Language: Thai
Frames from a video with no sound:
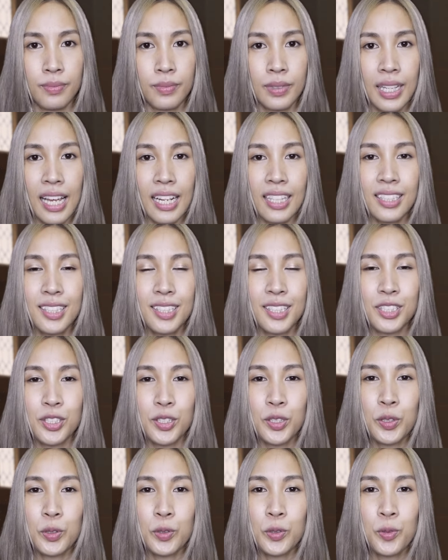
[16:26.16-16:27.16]
ลักหนึ่งจึ
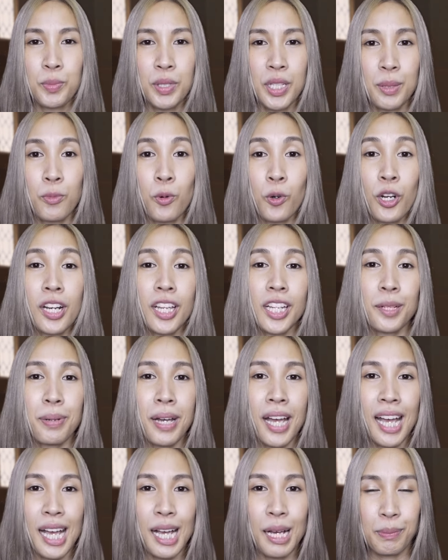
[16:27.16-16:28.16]
งดูมีบุคลิก
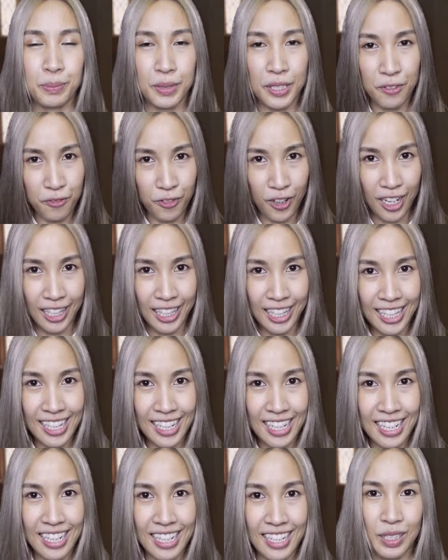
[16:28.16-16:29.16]
ภาพที่เฟรน
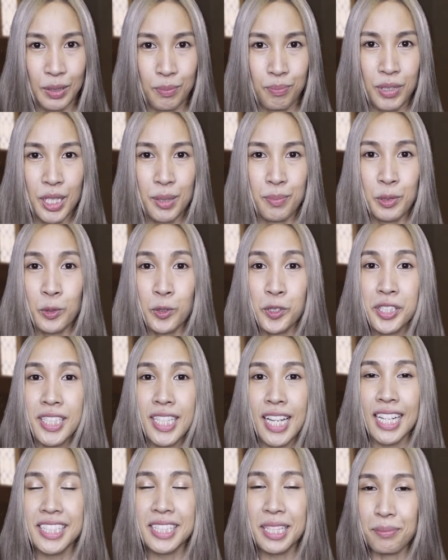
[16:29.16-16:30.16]
ลี่มีมนุษ
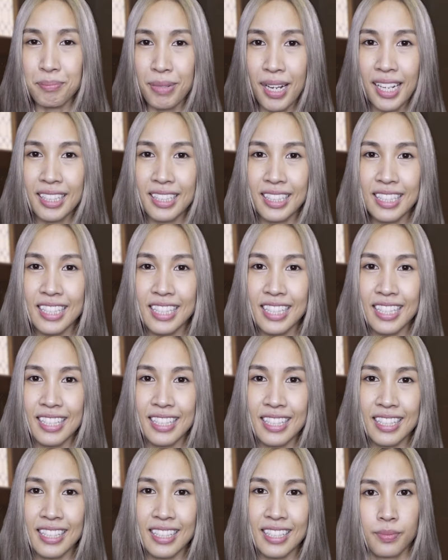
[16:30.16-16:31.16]
ยสัมพันธ์ที่ดี
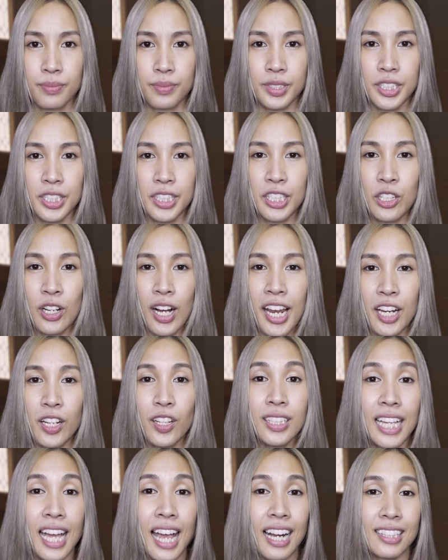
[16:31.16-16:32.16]
เจอใคร
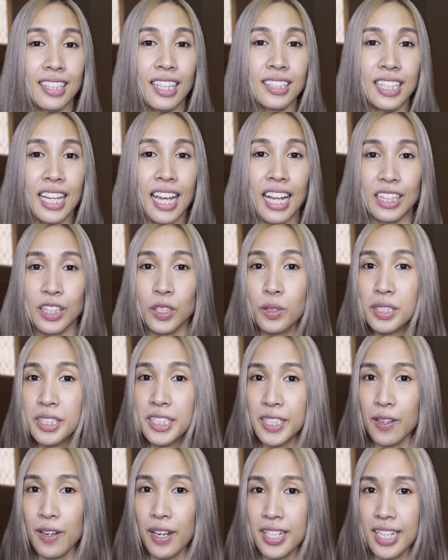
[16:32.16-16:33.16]
ก็ทักตั้งแต่ต้น
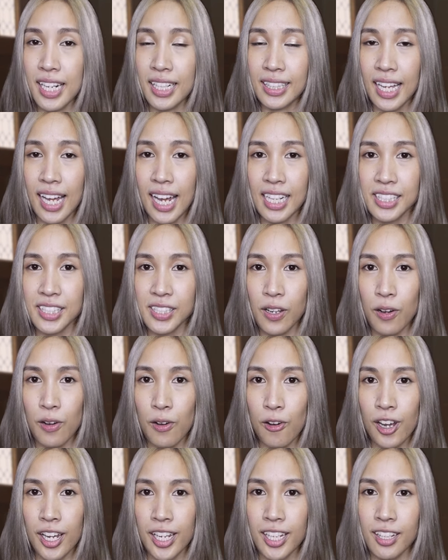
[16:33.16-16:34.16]
ซอยยันท้ายซอ
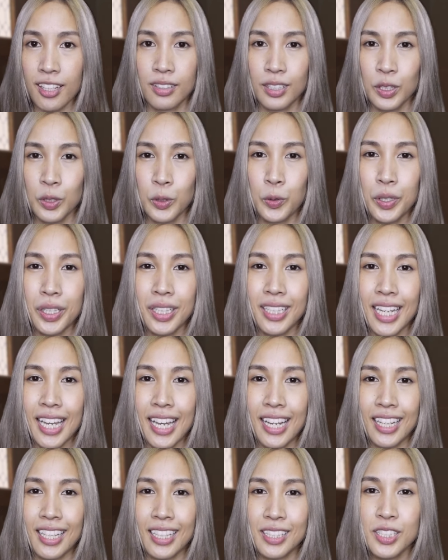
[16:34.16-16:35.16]
ยคุย
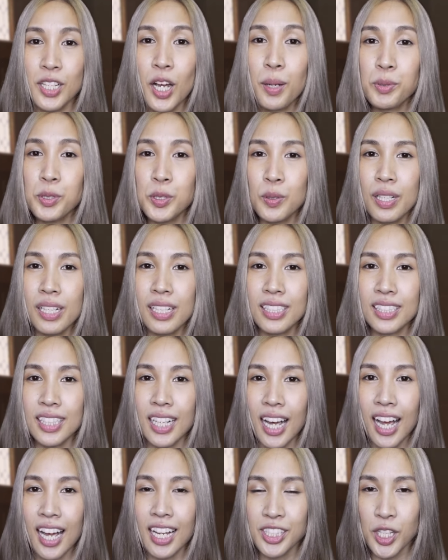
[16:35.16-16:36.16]
เก่งชอบช่วยเหลือ
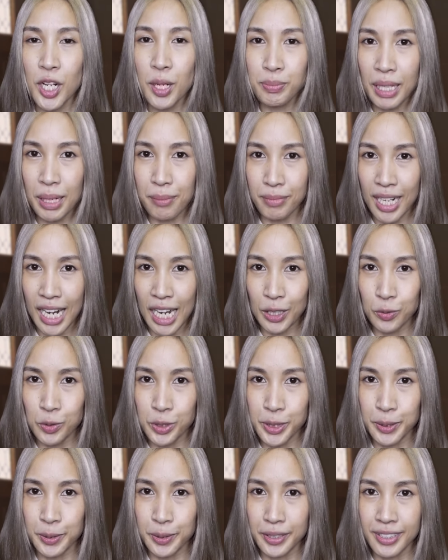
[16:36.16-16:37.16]
ชอบทำการกุ
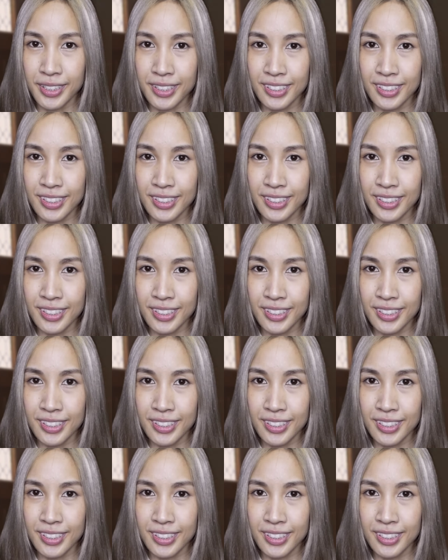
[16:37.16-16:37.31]
ศล